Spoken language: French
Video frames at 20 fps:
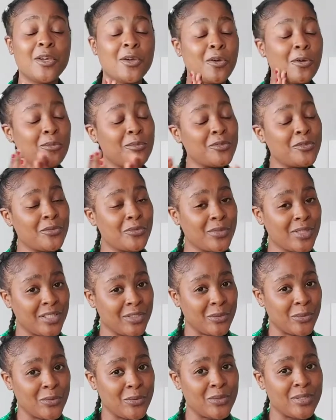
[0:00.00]
Et comme je viens
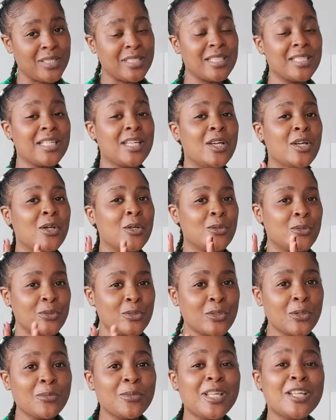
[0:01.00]
de le dire, nous
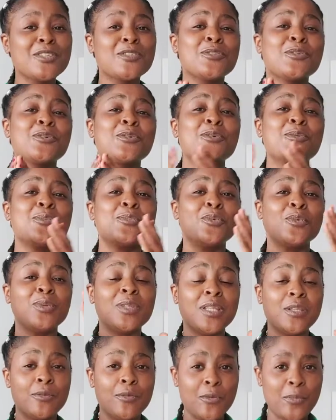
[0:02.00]
sommes dans une
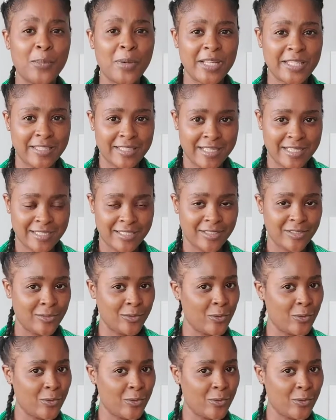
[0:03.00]
communauté de partage.